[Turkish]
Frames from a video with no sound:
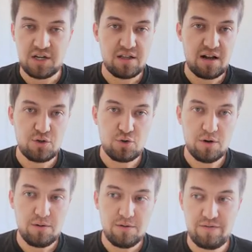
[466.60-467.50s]

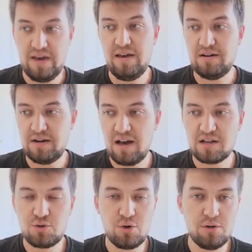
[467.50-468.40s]
rejenerasyon ve
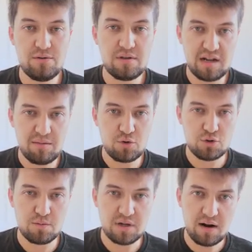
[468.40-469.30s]
reaksiyon deneme
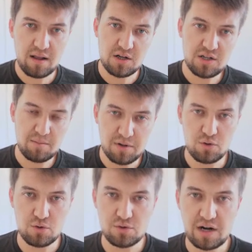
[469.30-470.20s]
çözümleri. Arkadaşlar
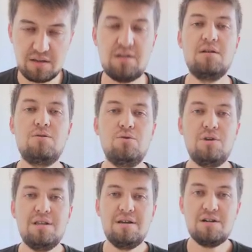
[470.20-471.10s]
biliyorsunuz artık
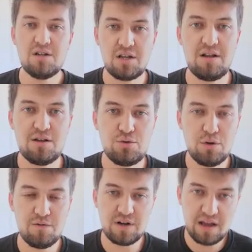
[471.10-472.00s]
Türkiye'de
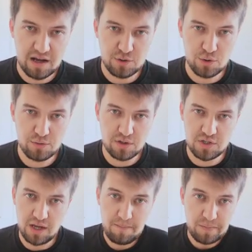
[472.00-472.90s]
rejenerasyon ve reaksiyon
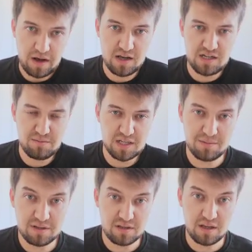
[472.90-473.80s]
deyince acil
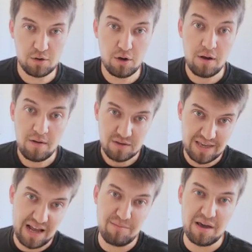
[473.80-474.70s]
matematik geliyor.
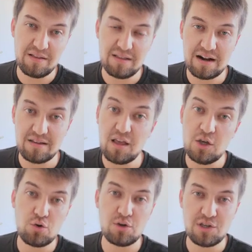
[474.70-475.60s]
Gelmeyenler de
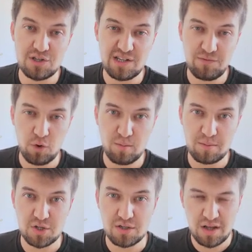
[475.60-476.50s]
hiç 12. sınıf
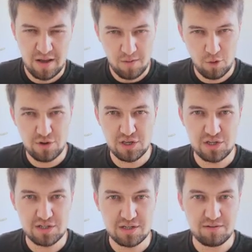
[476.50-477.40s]
olmamıştır.
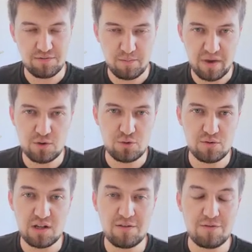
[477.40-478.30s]
12. sınıf
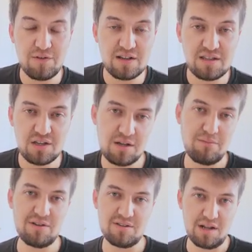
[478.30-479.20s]
mezunların
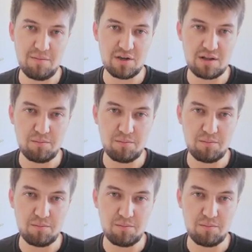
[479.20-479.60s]
vazgeçilmez deneme